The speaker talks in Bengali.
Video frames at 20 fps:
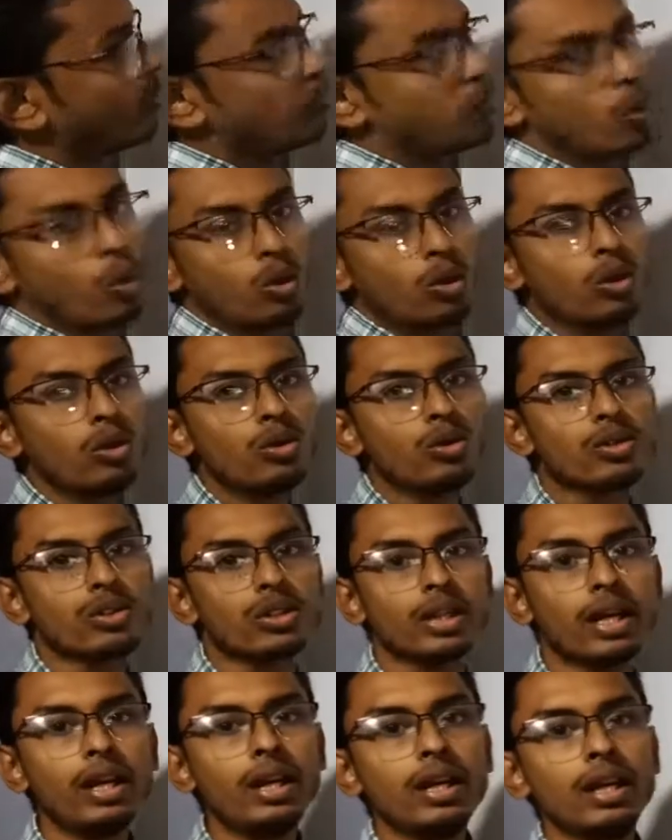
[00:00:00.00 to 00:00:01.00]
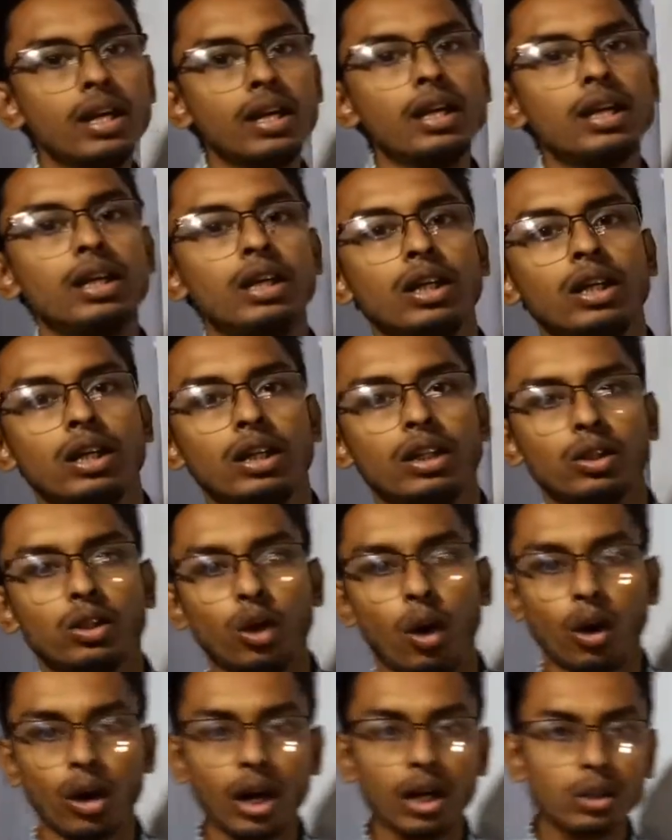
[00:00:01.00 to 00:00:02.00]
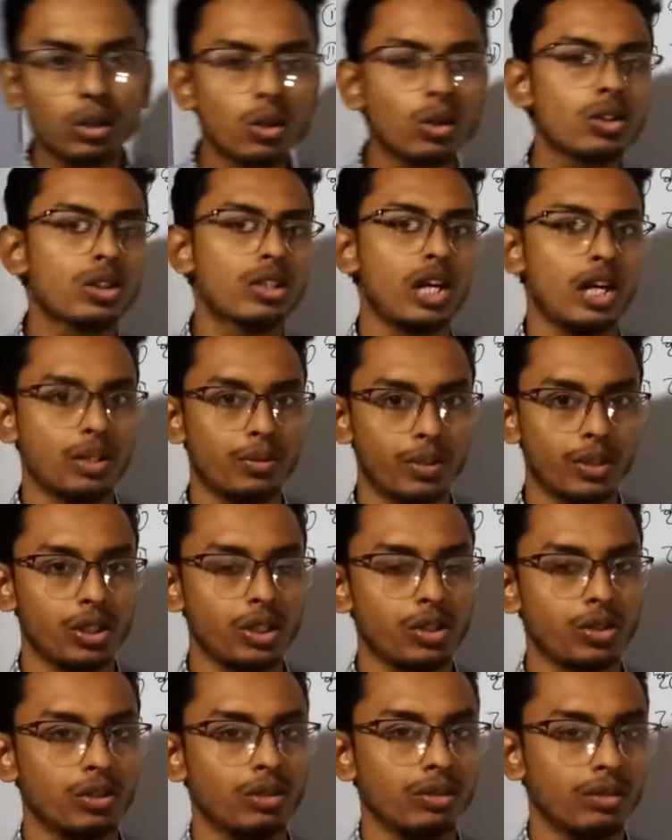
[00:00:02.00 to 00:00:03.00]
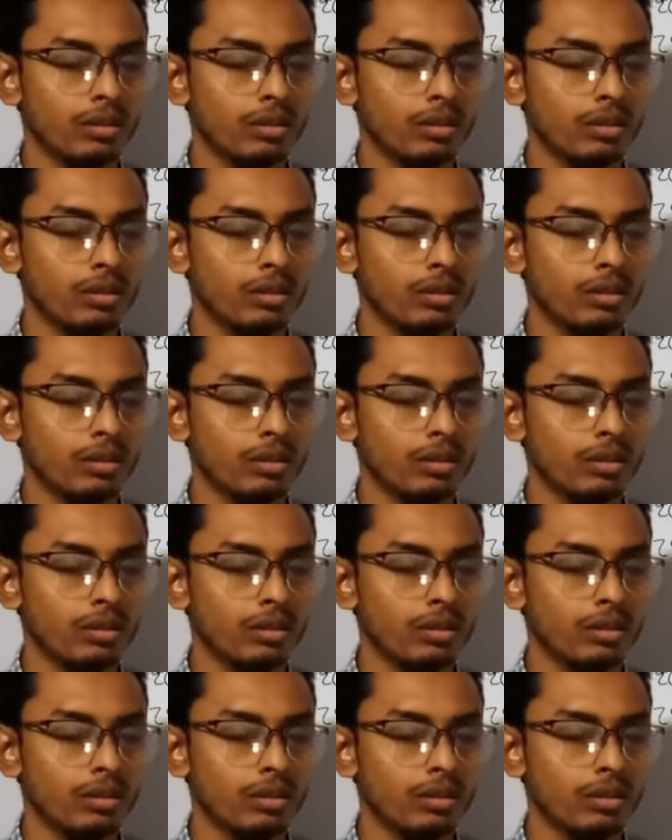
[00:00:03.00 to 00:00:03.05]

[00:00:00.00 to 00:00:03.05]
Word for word: প্রোটন হচ্ছে ধনাত্মক চার্জ বিশিষ্ট